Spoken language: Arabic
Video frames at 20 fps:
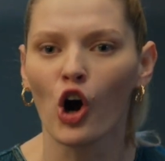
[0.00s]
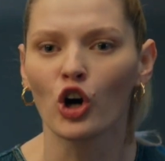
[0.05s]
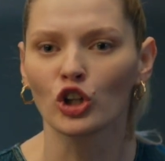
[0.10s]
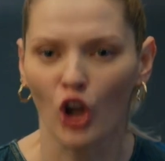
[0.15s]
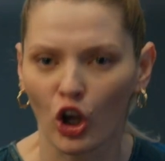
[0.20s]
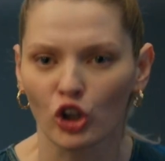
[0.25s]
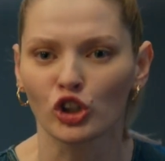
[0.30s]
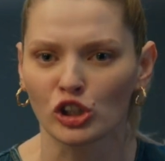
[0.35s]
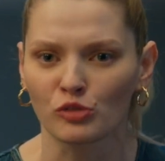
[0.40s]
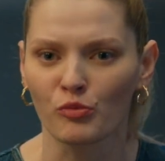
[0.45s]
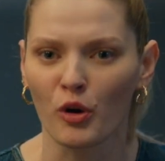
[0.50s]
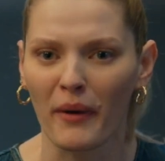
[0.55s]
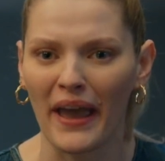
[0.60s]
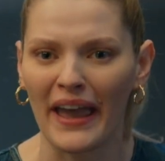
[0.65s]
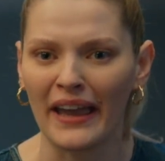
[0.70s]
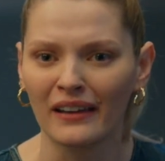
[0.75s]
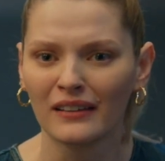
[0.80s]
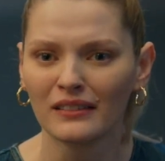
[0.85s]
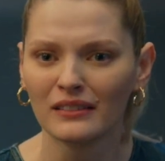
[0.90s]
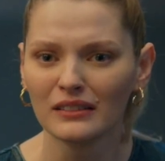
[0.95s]
تصيروا ام
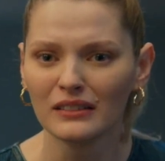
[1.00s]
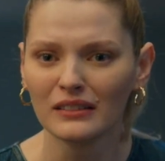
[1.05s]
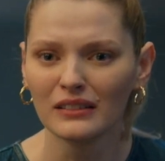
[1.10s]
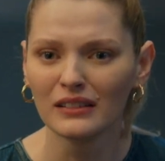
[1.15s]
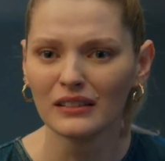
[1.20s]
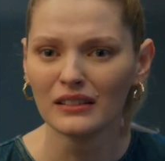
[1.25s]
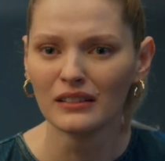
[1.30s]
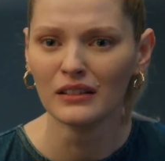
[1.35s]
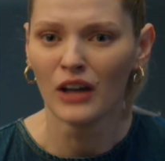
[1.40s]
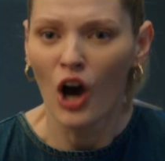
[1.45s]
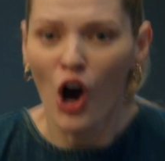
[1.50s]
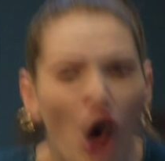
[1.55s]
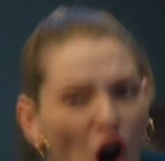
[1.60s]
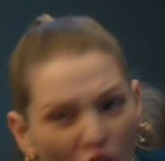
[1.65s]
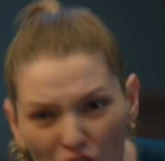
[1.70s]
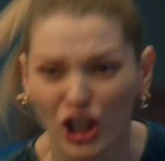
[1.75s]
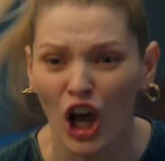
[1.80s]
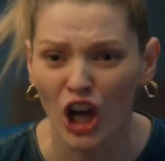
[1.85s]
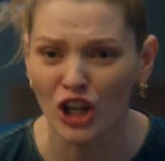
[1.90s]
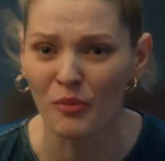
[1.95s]
وابناء
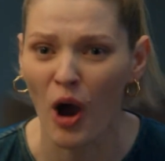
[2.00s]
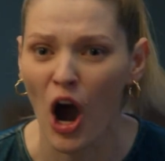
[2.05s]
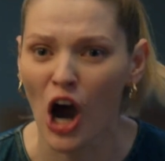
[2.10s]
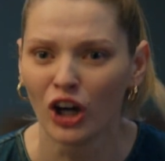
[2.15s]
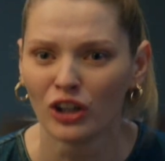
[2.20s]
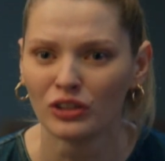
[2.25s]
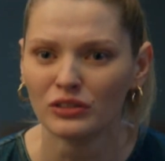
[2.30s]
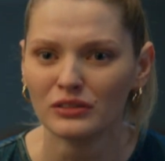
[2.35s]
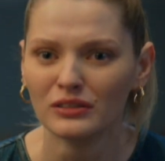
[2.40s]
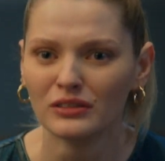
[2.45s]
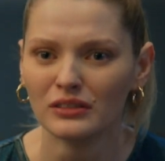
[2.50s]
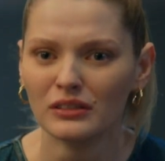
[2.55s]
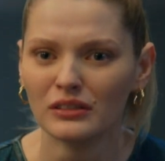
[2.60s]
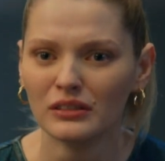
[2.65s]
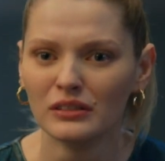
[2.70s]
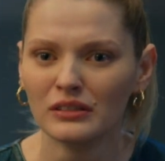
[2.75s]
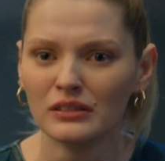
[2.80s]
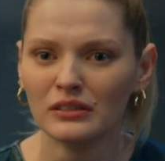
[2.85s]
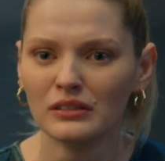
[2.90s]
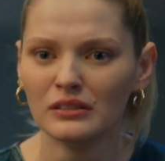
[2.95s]
يلا جاوبوني
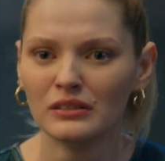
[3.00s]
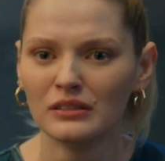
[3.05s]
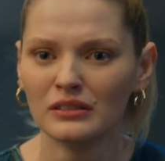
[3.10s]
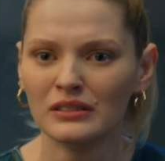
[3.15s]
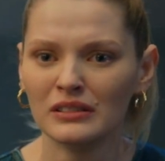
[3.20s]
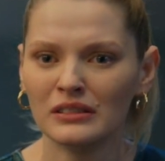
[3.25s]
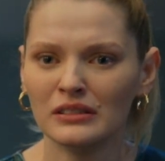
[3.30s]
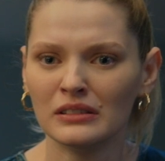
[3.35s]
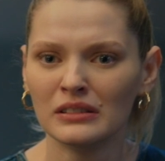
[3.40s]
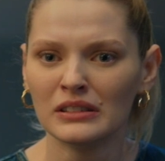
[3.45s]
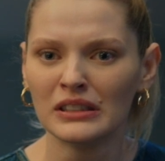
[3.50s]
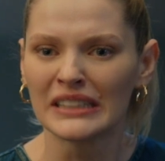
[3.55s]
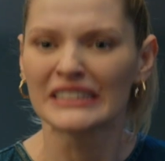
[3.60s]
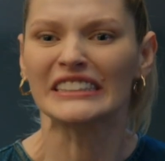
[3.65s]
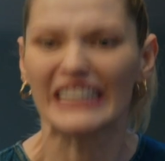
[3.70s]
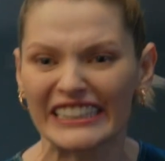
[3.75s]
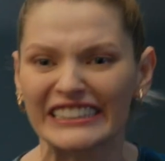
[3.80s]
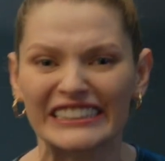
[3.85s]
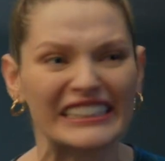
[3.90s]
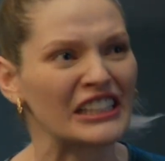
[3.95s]

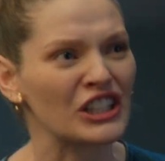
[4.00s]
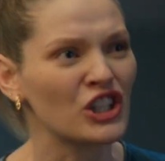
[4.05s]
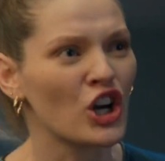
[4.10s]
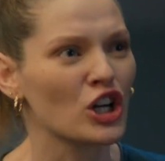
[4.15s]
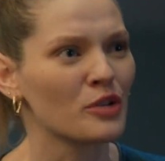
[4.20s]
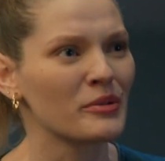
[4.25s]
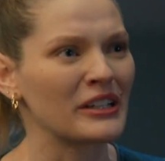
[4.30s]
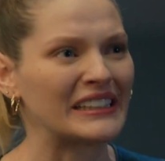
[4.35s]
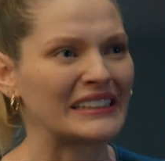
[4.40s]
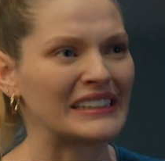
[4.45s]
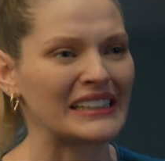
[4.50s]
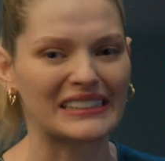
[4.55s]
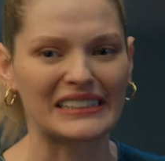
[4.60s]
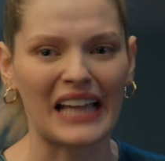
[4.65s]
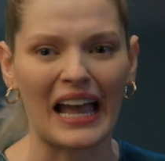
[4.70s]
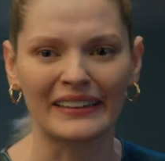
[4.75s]
بكرهكم وبعرف من